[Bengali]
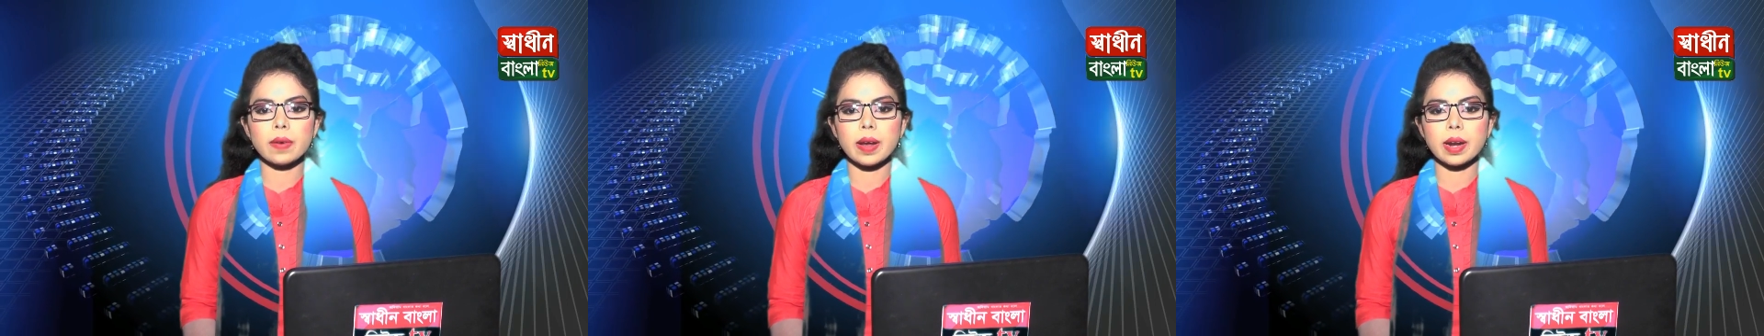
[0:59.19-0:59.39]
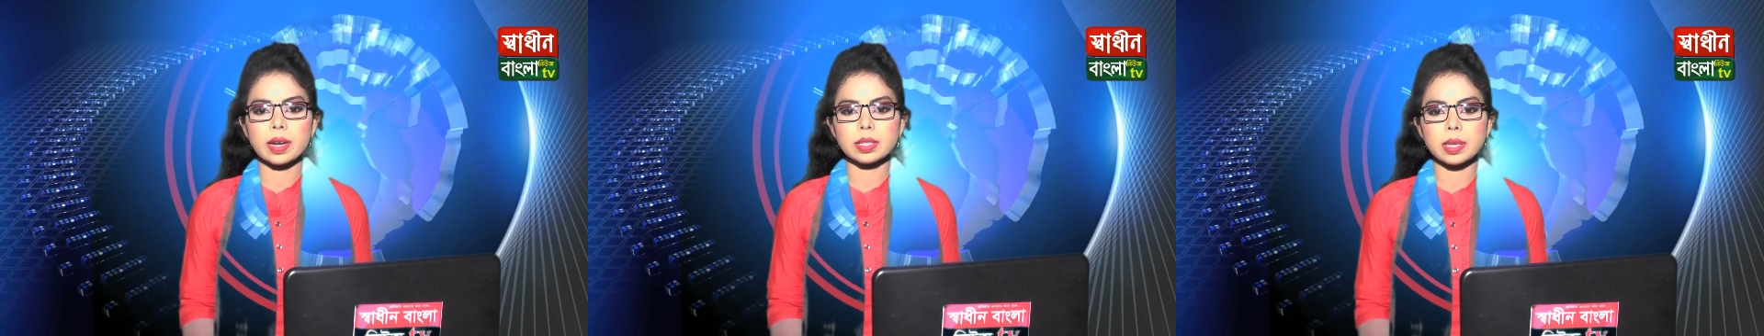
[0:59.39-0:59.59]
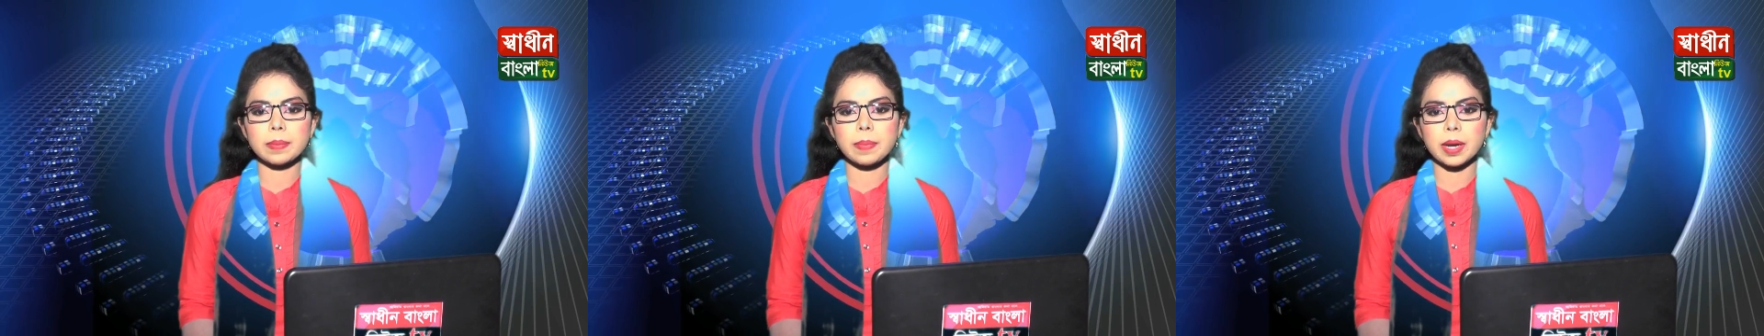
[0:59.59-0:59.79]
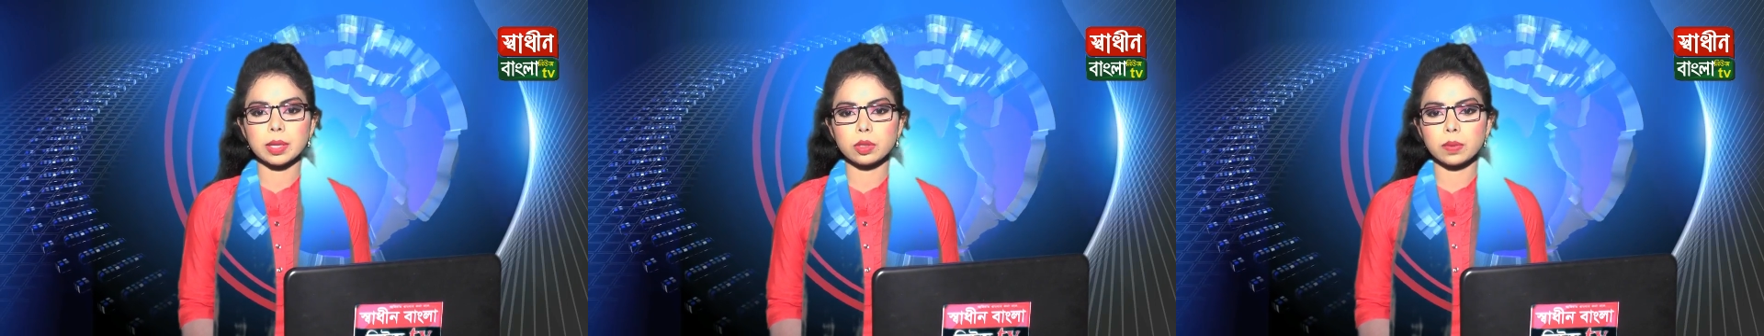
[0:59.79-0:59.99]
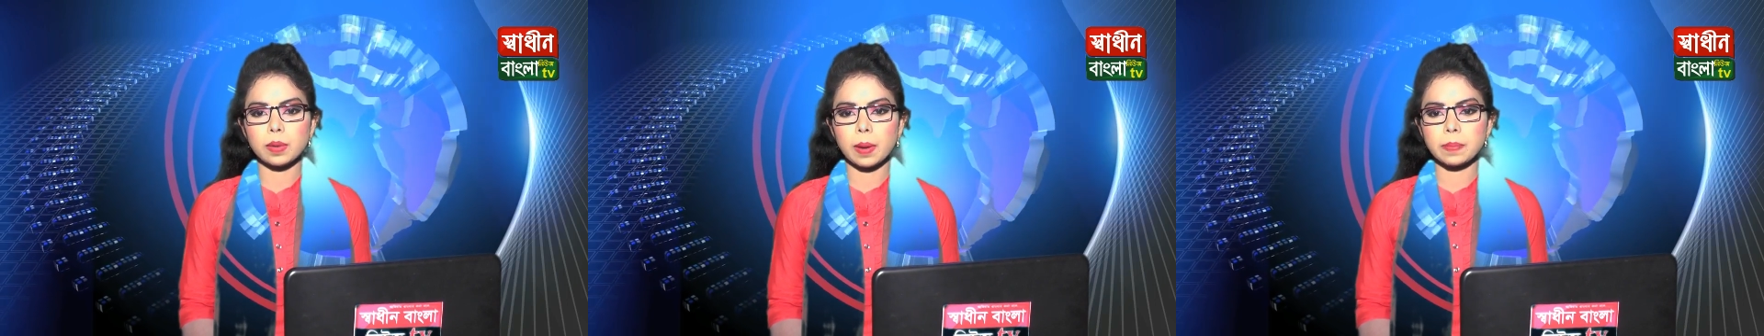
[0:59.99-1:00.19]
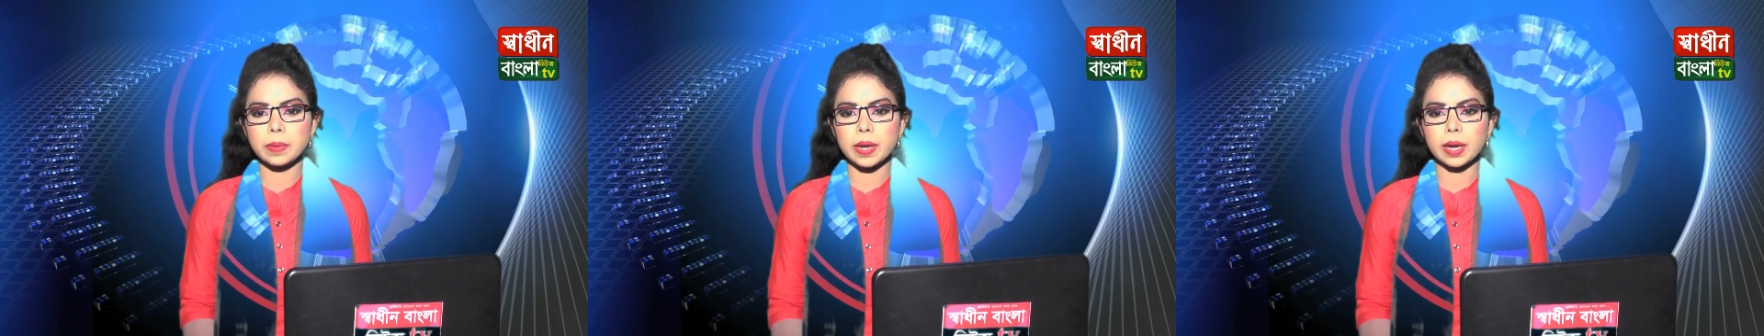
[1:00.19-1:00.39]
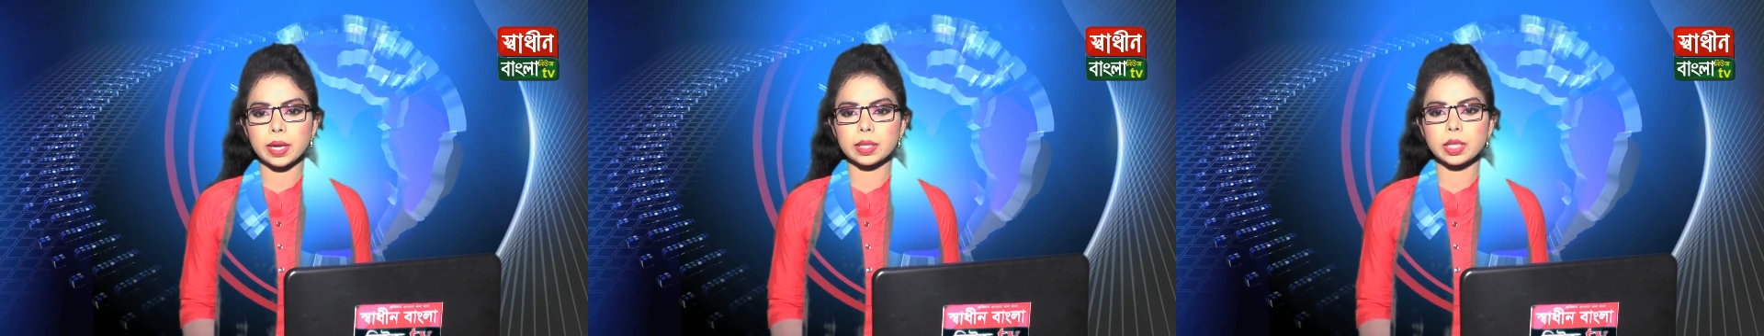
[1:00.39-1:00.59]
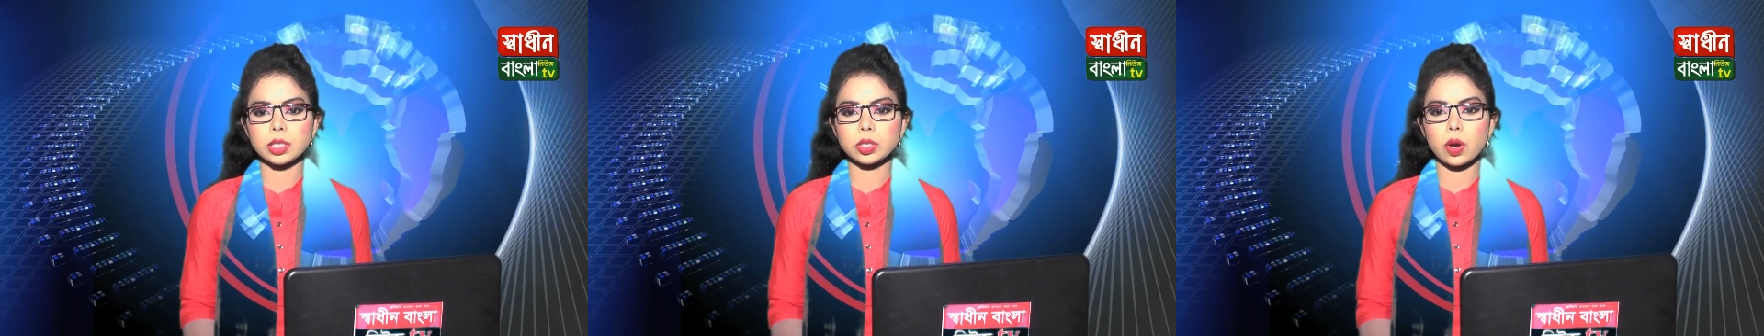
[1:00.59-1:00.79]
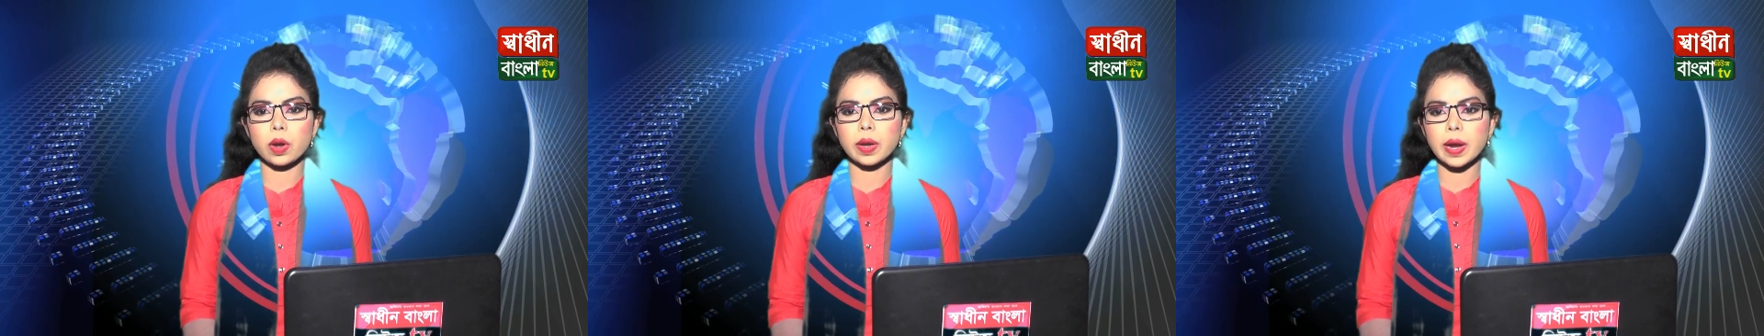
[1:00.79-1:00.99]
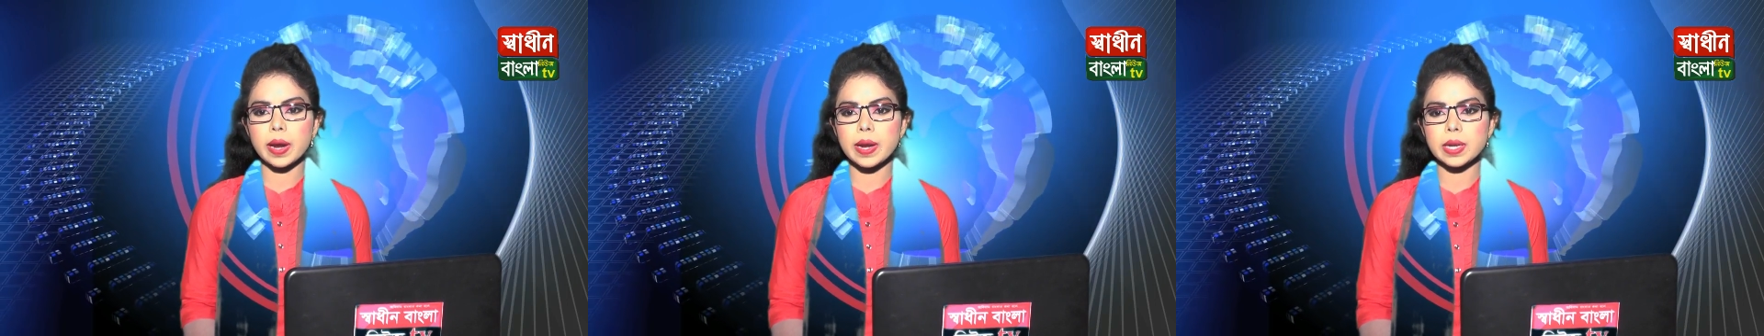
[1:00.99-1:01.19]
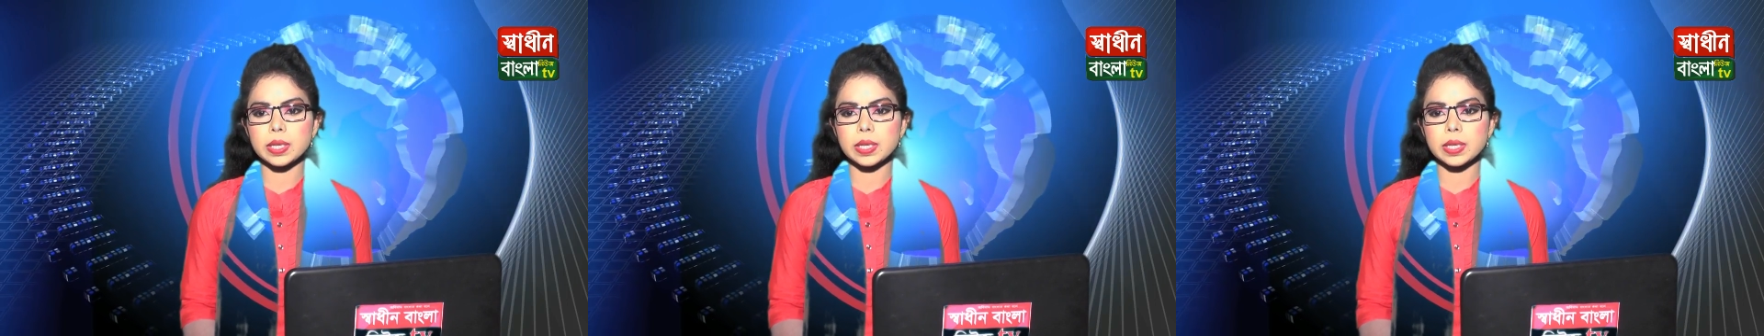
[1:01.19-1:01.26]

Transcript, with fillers: ভাইরাসের প্রাদুর্ভাব ঠেকাতে সরকারি